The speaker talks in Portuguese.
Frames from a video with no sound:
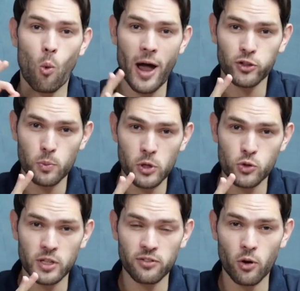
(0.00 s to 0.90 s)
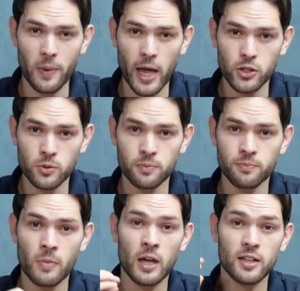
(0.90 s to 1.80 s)
4.000 de nível médio
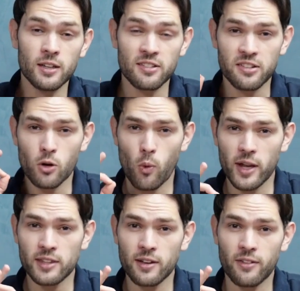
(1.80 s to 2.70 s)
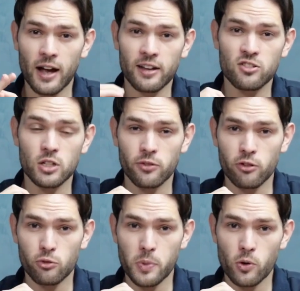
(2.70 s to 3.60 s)
e 50 vagas de
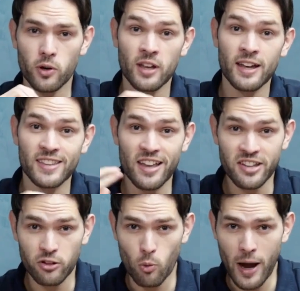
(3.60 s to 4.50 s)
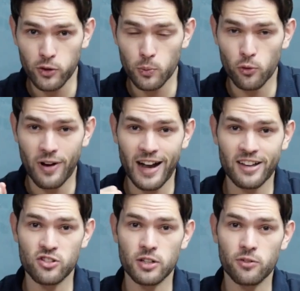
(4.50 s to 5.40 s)
nível superior. Dessas 4.000
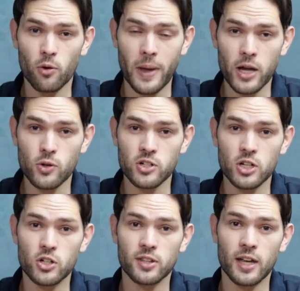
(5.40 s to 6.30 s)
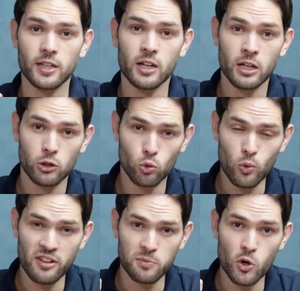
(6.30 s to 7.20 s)
vagas de nível médio, a gente tem
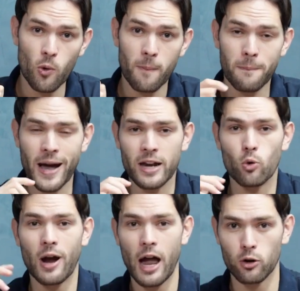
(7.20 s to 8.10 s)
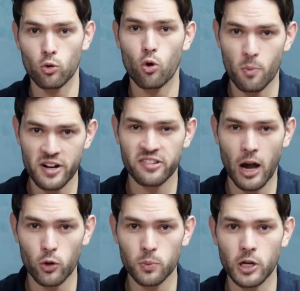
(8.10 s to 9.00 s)
2.000 para o cargo
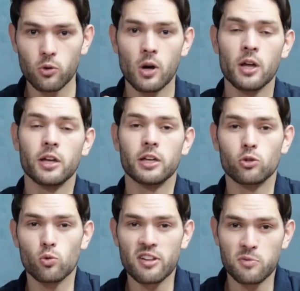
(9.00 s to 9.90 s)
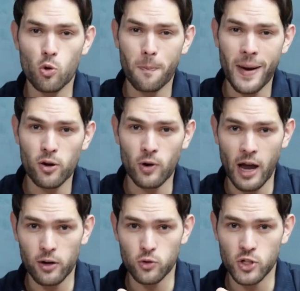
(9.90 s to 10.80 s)
comercial do banco e 2.000 para o
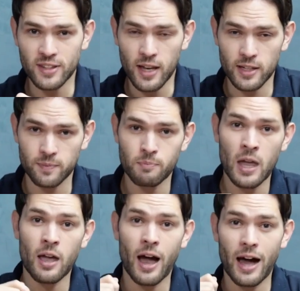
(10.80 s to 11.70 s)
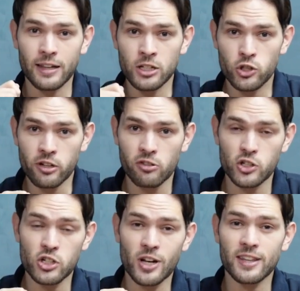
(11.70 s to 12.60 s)
cargo de TI. Além disso, a
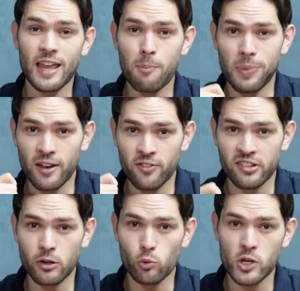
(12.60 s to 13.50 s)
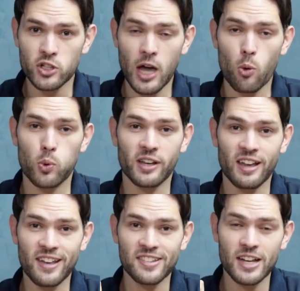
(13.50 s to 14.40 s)
gente já tem a previsão do edital, porque
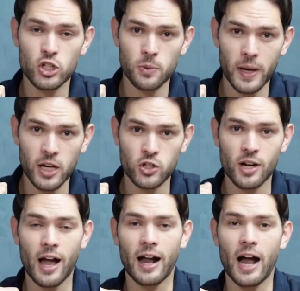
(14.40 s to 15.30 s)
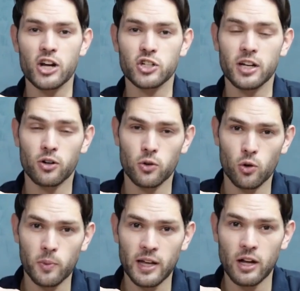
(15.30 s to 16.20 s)
recentemente a Caixa
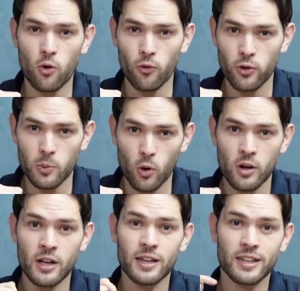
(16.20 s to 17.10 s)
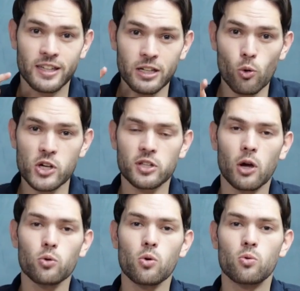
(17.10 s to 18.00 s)
Econômica ela confirmou que o
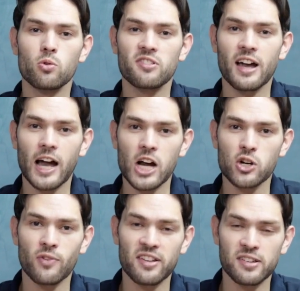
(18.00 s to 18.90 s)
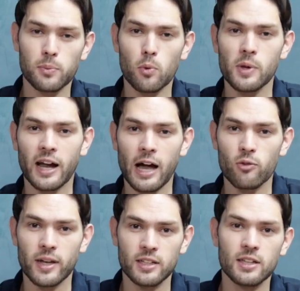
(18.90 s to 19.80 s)
edital do concurso da Caixa vai ser
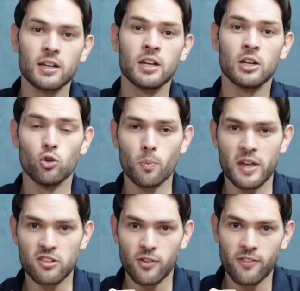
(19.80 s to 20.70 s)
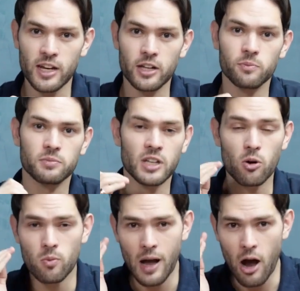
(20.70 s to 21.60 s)
publicado ainda no mês de fevereiro.
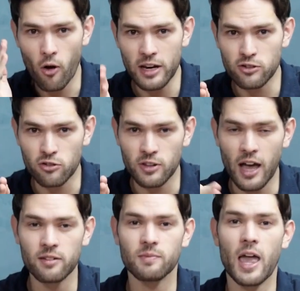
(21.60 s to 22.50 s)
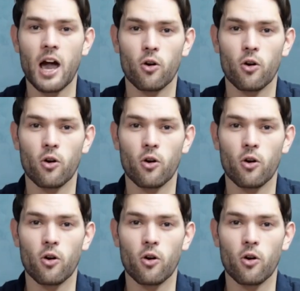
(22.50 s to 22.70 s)
Então, a hora de estudar é